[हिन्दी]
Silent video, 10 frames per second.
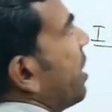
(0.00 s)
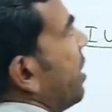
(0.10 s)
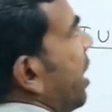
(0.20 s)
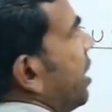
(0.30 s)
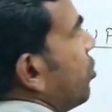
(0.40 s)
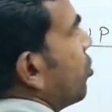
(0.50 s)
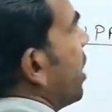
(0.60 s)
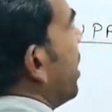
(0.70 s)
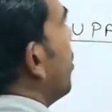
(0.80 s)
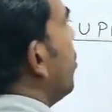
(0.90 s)
ये
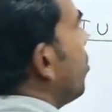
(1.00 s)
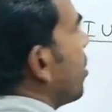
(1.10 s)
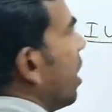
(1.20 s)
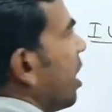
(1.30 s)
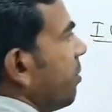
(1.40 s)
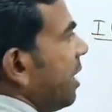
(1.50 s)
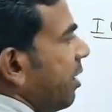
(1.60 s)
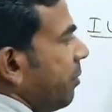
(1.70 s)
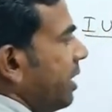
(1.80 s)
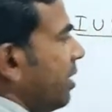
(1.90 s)
आइसोसाइनो कार्बिल
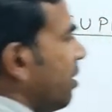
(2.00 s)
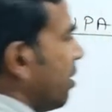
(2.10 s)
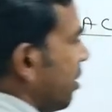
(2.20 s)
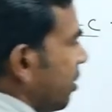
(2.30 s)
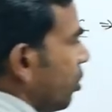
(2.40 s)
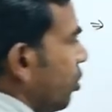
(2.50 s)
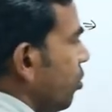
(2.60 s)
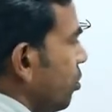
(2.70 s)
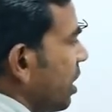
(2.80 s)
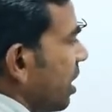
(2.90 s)
एमीन दोनों
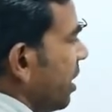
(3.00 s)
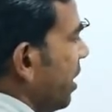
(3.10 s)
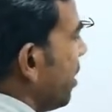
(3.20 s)
यूज करते हैं